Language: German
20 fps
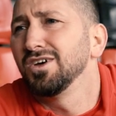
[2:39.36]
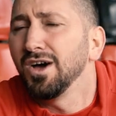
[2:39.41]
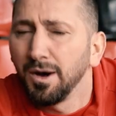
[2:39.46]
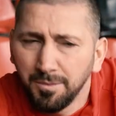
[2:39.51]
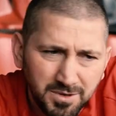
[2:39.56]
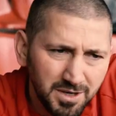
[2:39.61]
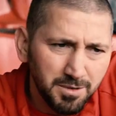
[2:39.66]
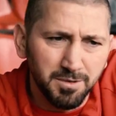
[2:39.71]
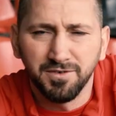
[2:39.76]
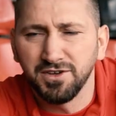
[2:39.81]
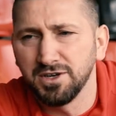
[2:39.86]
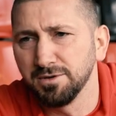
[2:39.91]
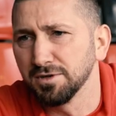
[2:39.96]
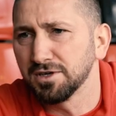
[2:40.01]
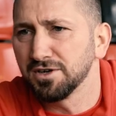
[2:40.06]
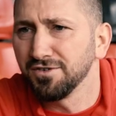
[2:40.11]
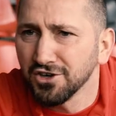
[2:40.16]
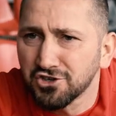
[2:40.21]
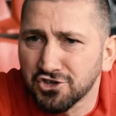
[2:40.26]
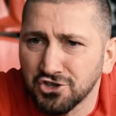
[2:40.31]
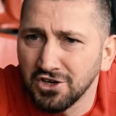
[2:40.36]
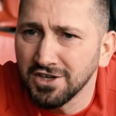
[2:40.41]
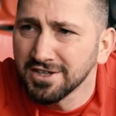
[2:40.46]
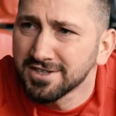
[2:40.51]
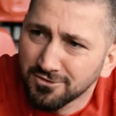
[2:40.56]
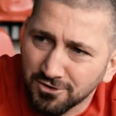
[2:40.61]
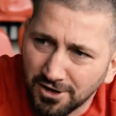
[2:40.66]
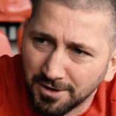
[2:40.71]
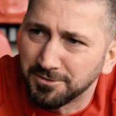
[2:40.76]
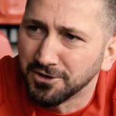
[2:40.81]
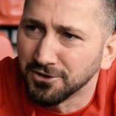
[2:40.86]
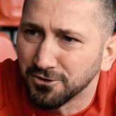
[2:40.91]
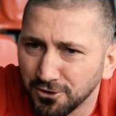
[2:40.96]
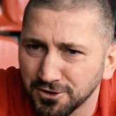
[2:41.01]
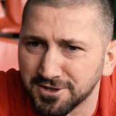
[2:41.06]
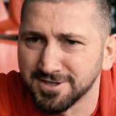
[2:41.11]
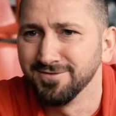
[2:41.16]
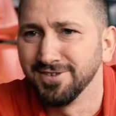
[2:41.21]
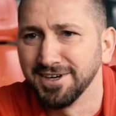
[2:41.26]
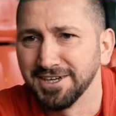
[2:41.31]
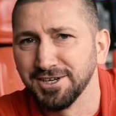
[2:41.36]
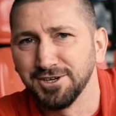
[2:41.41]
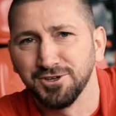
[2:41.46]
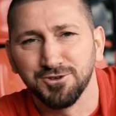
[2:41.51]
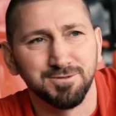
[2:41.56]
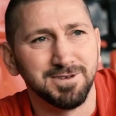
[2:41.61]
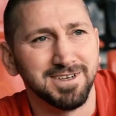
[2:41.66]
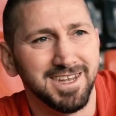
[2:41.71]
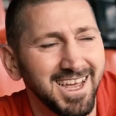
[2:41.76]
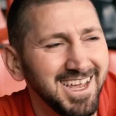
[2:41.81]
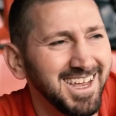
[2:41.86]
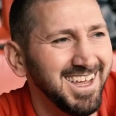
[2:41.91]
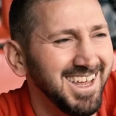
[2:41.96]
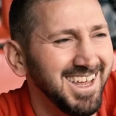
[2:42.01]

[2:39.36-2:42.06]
habe mich aber wieder bequatschen lassen und habe dann trotzdem weitergespielt.